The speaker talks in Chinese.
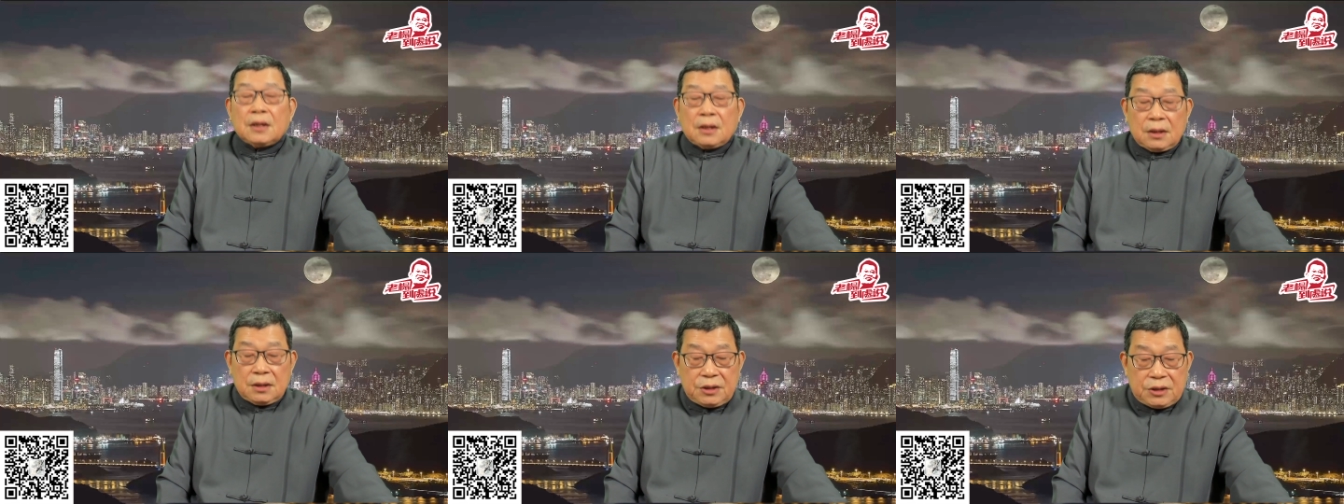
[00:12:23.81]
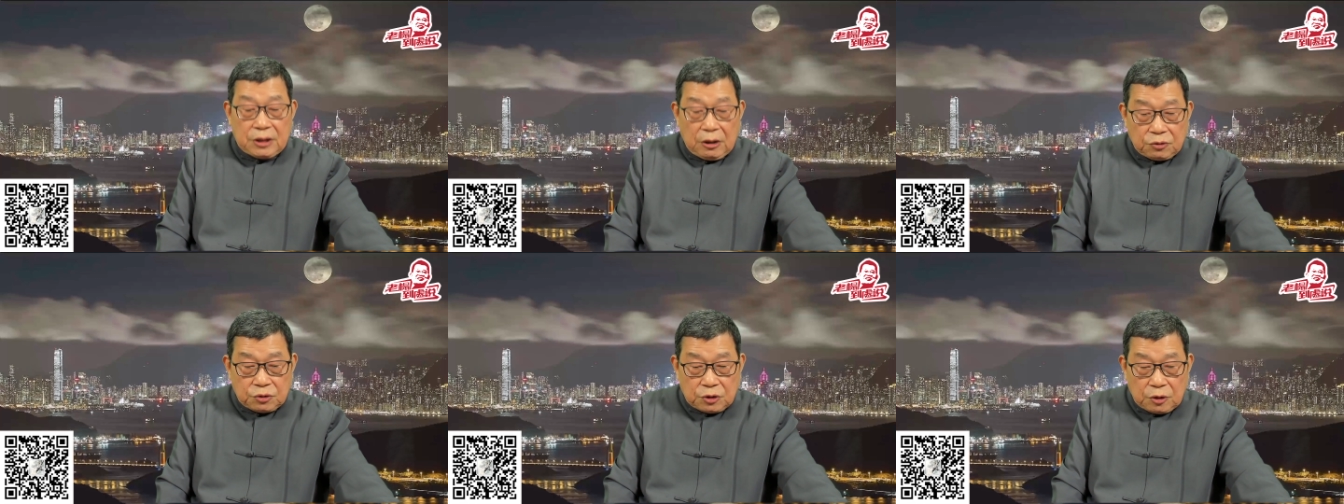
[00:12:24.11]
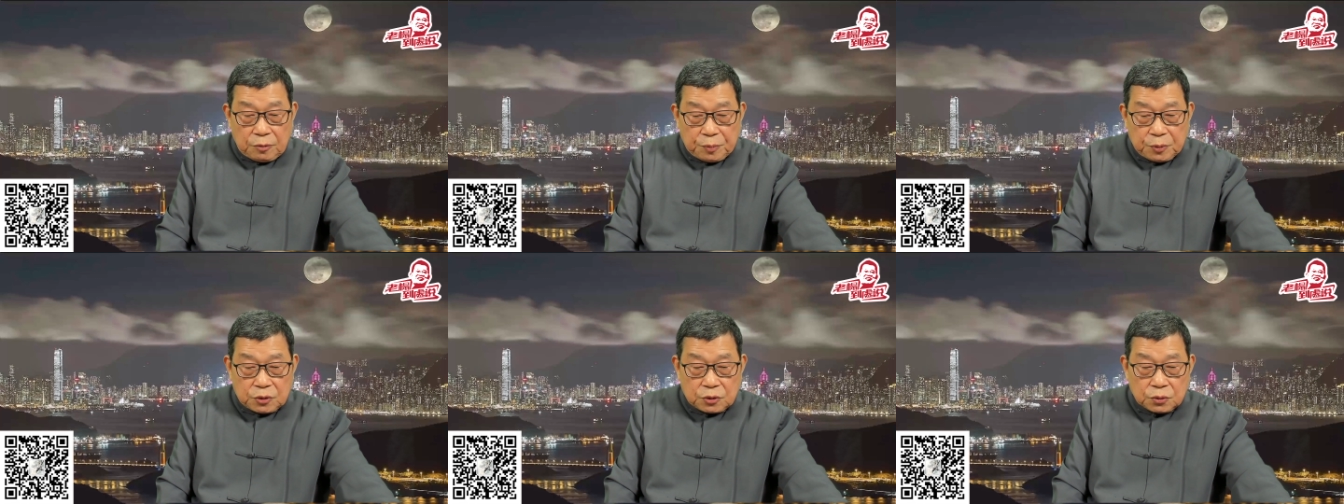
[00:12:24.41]
销
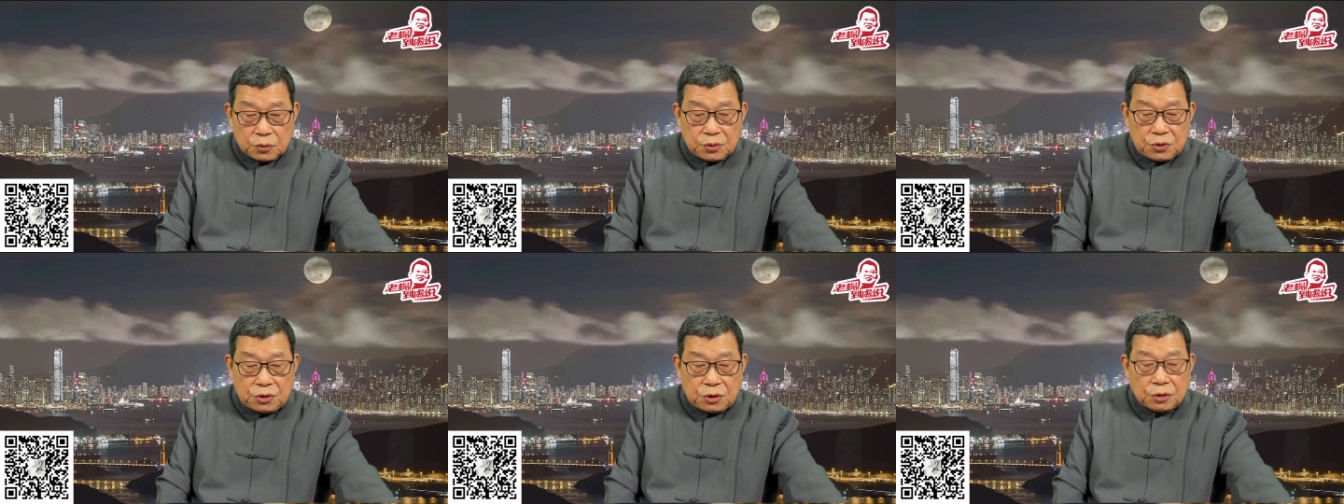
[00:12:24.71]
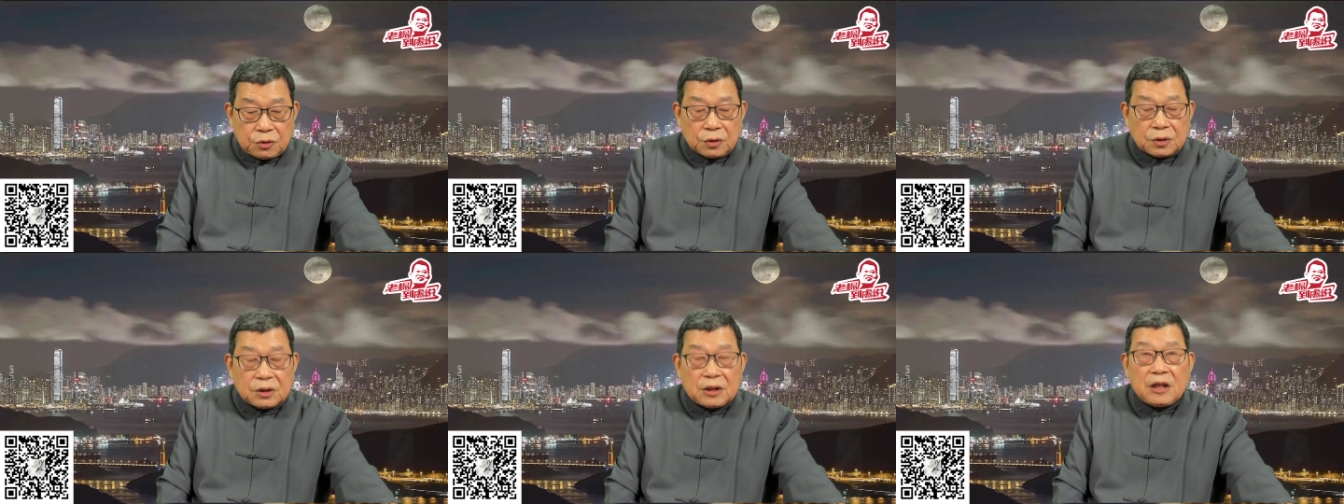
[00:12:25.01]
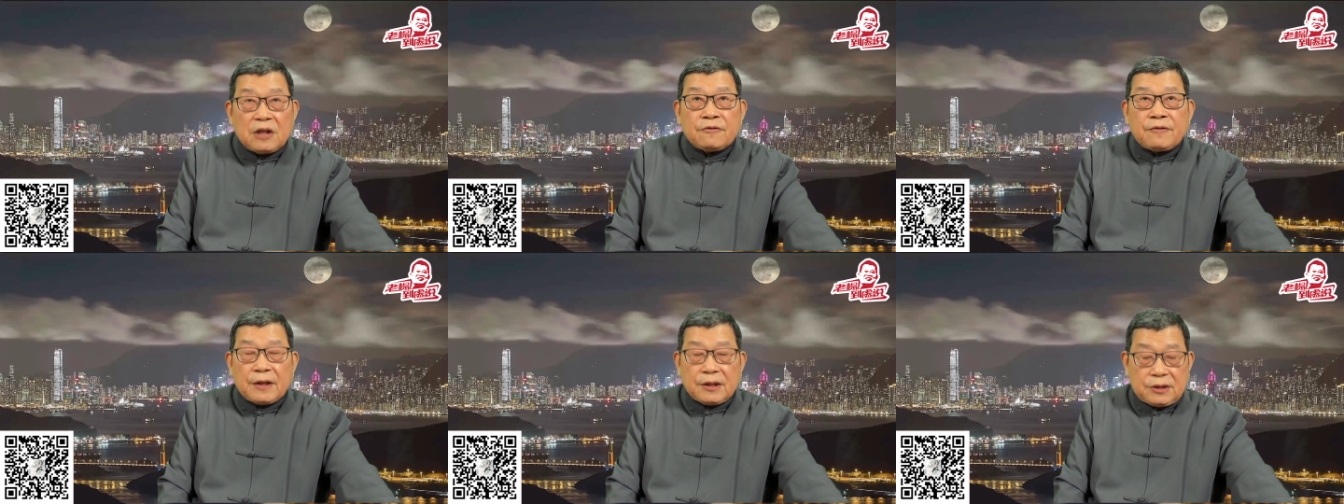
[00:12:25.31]
售不足，许多
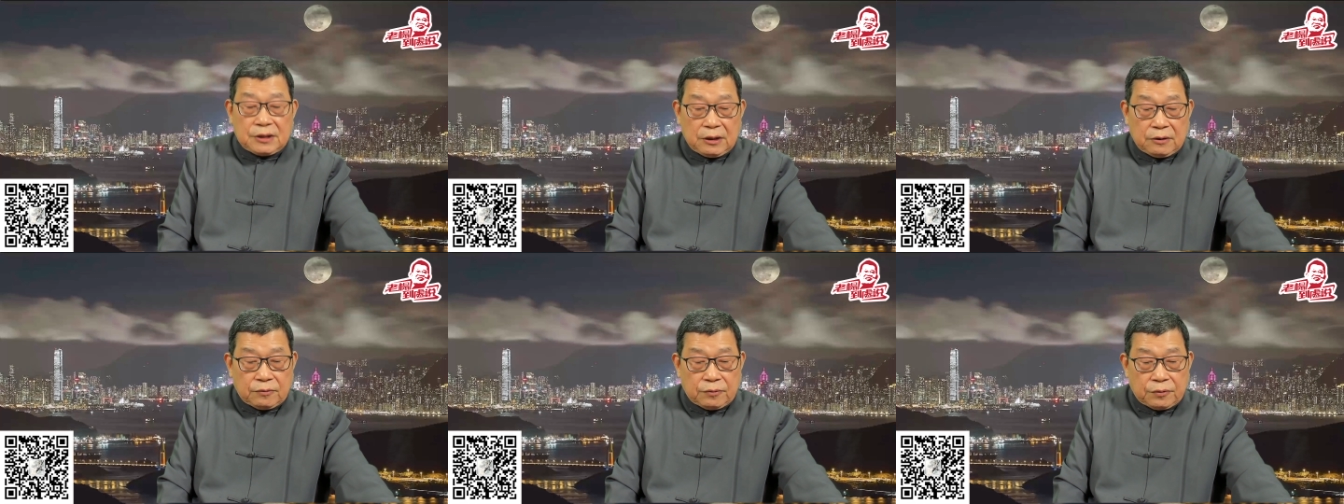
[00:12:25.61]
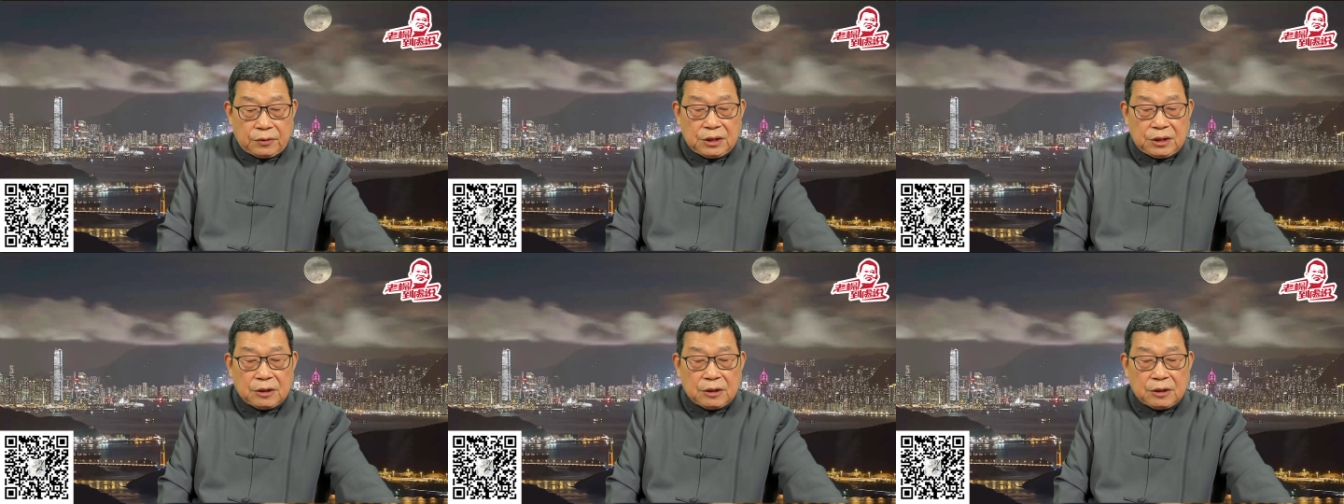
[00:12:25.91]
地方政府已